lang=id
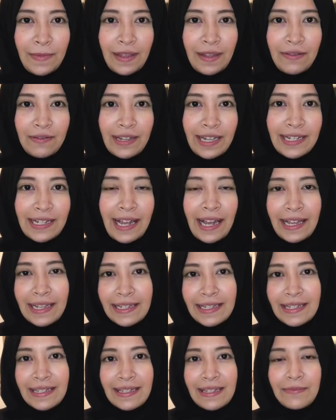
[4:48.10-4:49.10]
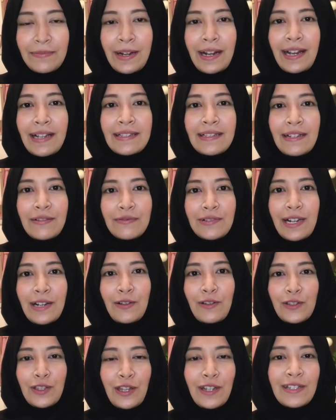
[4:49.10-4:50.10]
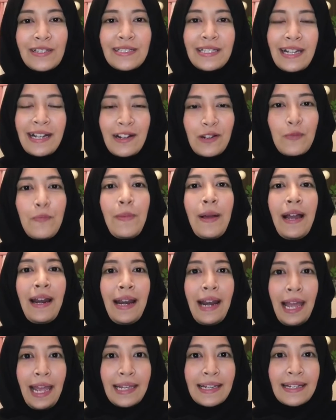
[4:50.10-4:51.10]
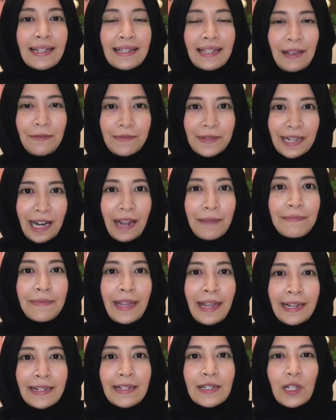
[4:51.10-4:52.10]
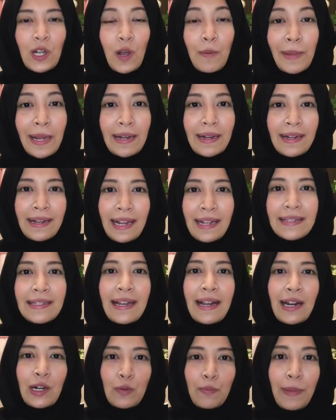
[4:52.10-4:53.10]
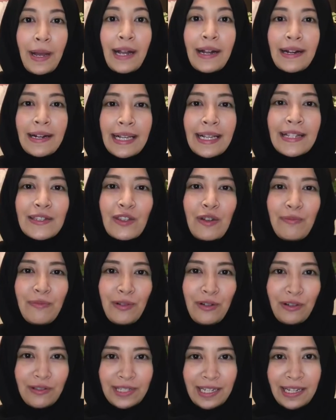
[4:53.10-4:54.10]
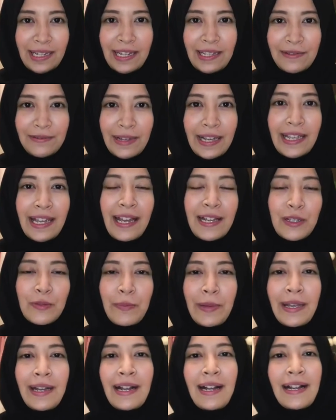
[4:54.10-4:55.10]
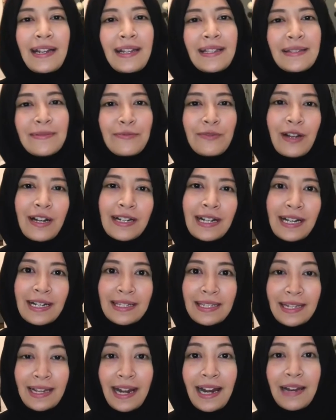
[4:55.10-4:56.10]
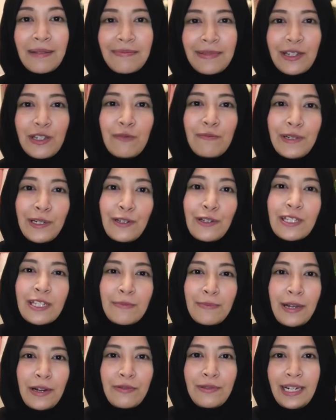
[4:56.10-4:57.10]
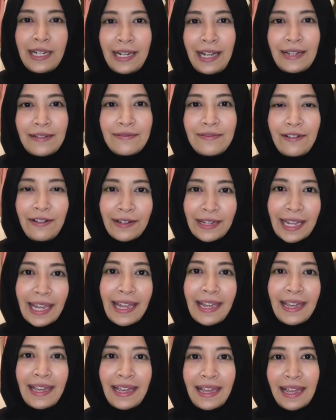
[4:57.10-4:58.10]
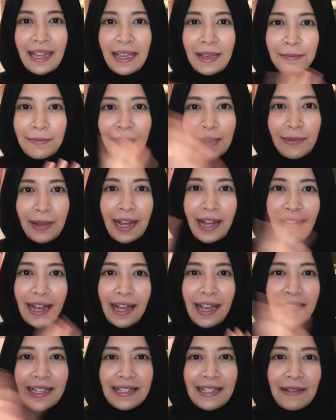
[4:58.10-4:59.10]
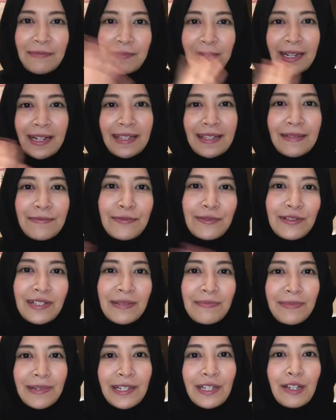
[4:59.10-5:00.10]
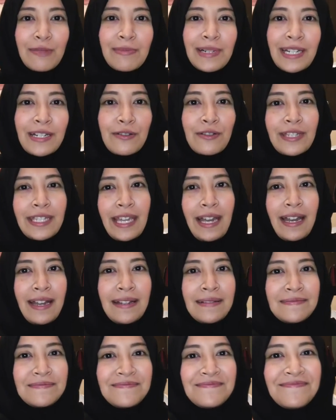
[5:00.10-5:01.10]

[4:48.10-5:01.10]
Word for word: Oke okay guys, terima kasih yang udah nonton. Jangan lupa like, subscribe, and comment. Dan jangan lupa klik tombol loncengnya juga ya, supaya kalian semua nggak ketinggalan video-video terbaru dari aku. Oke, okay? bye-bye. Sampai ketemu di video berikutnya.